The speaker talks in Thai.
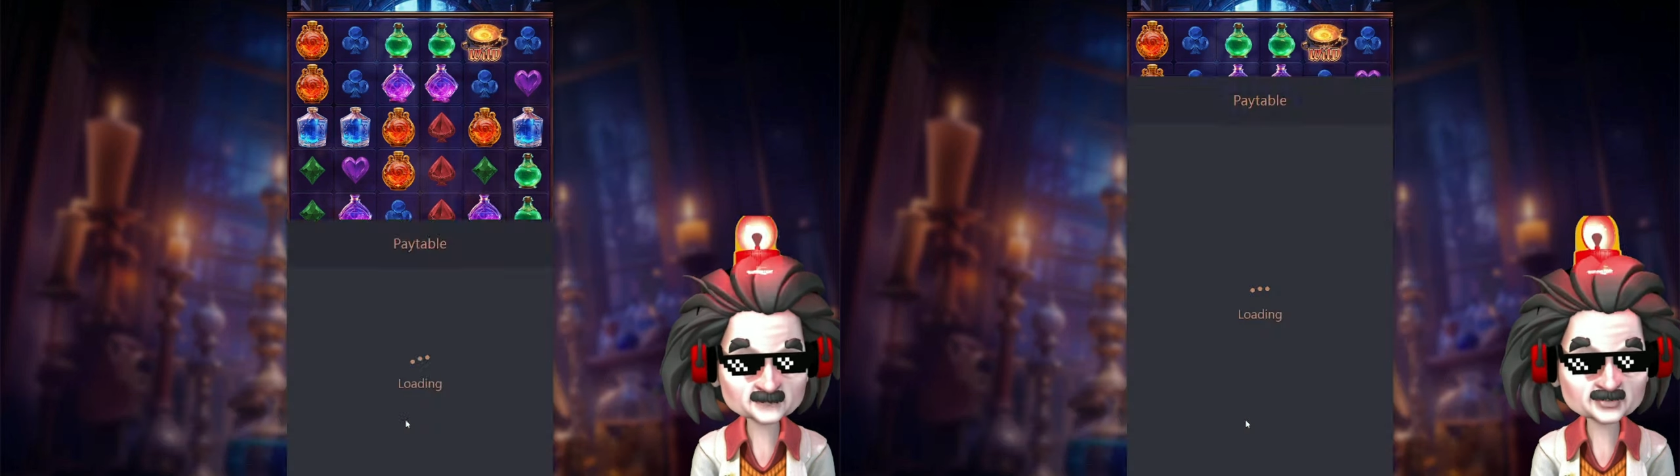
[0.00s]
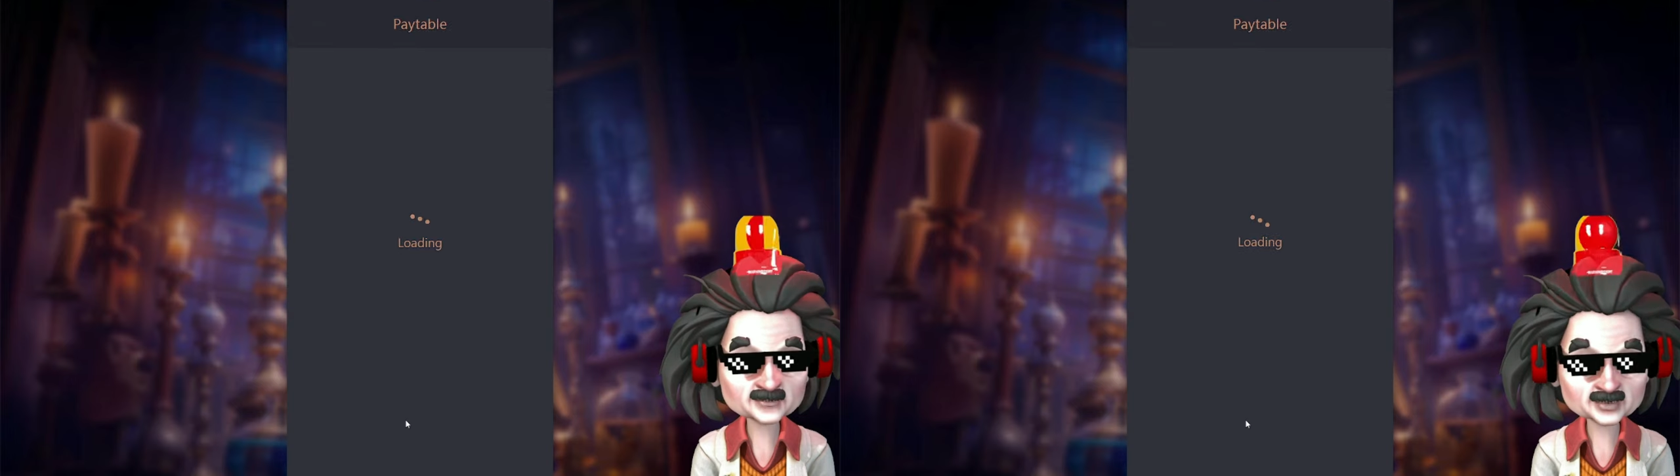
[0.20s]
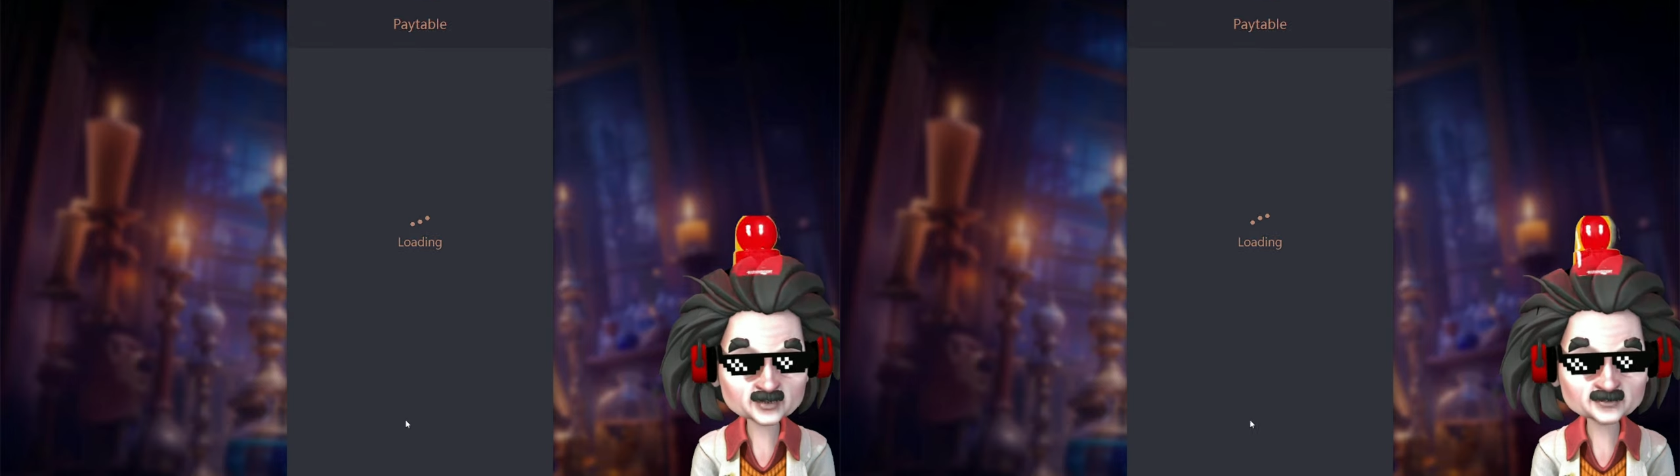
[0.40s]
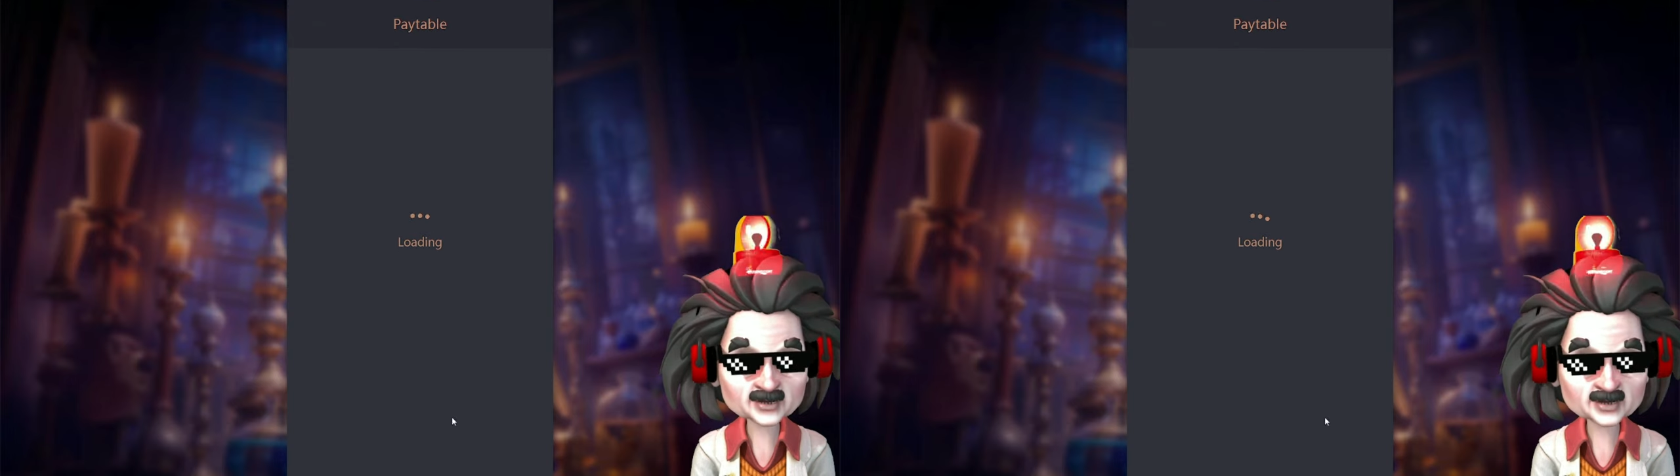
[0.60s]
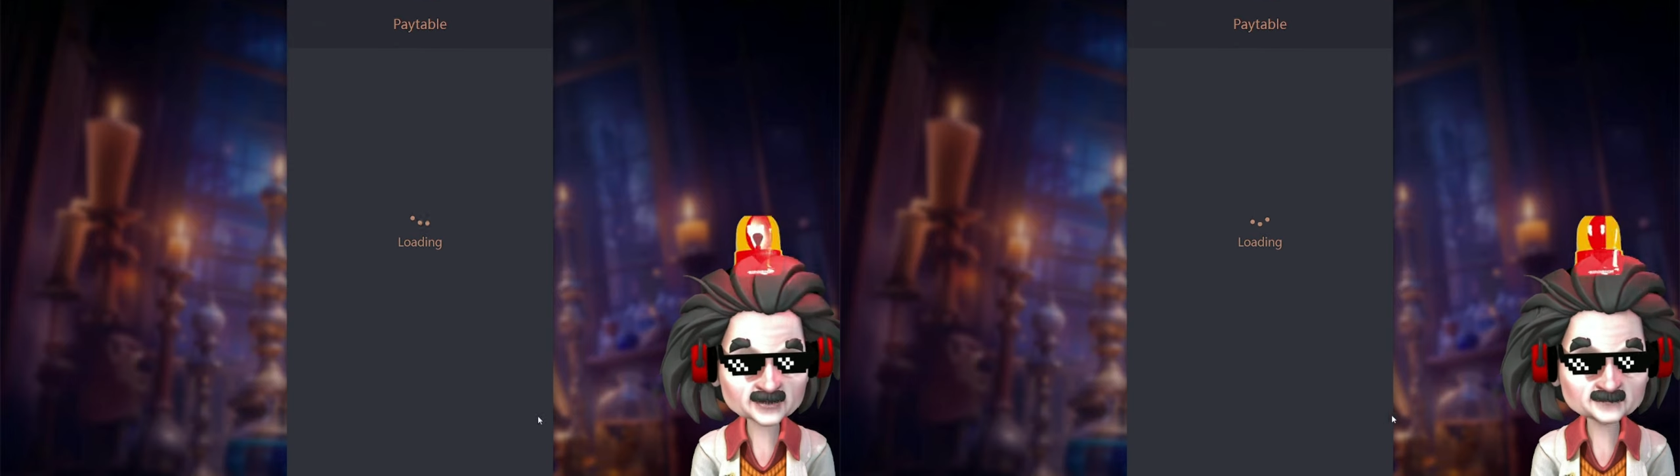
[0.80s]
กับช่องบักห
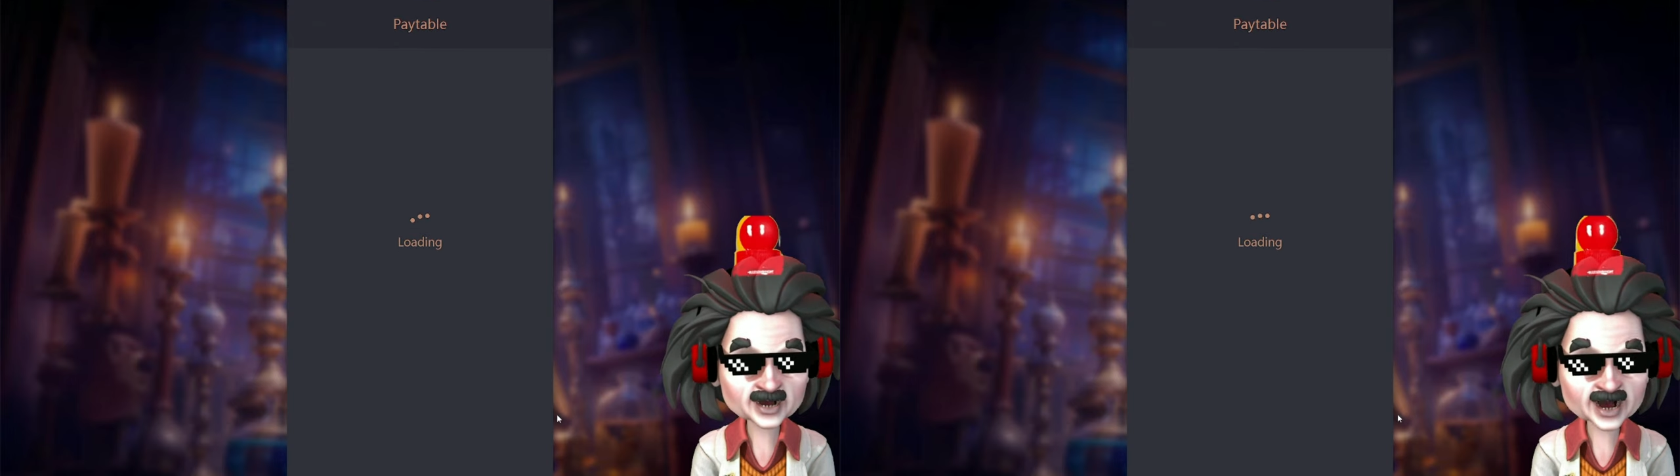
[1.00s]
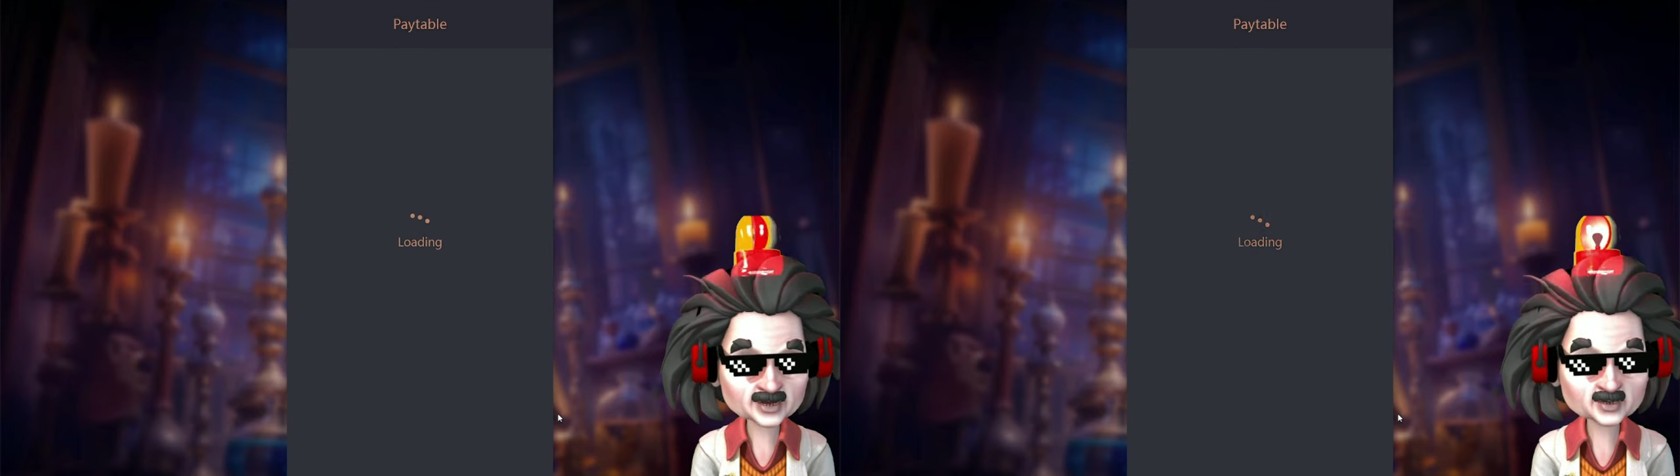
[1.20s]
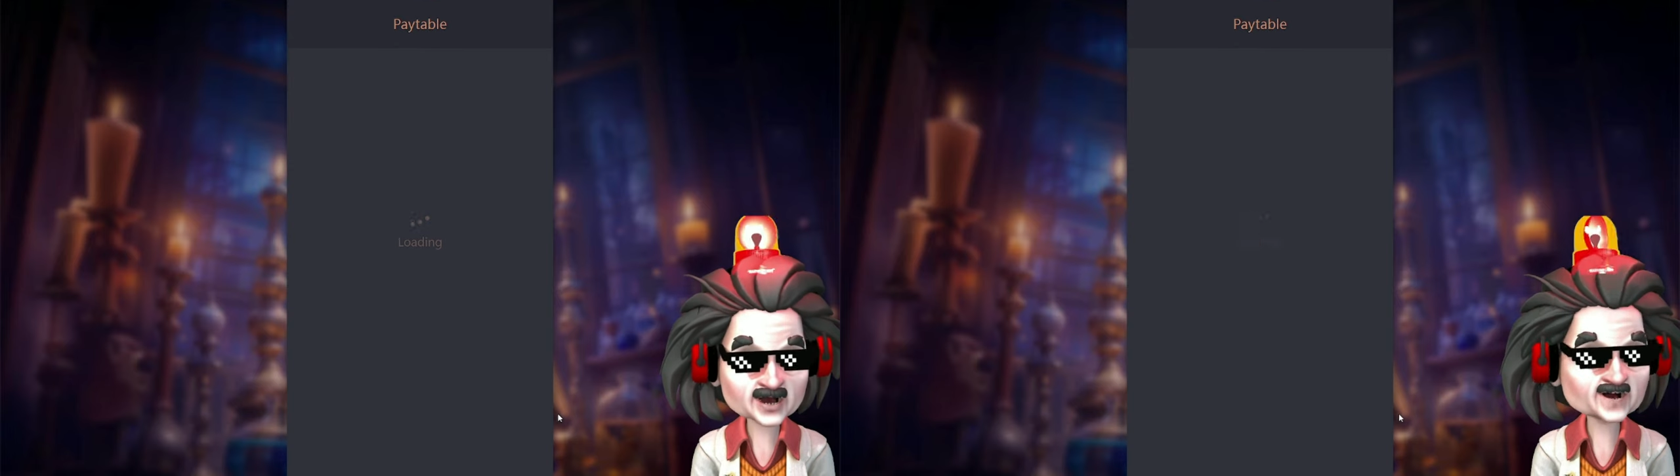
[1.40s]
มานพาด้วย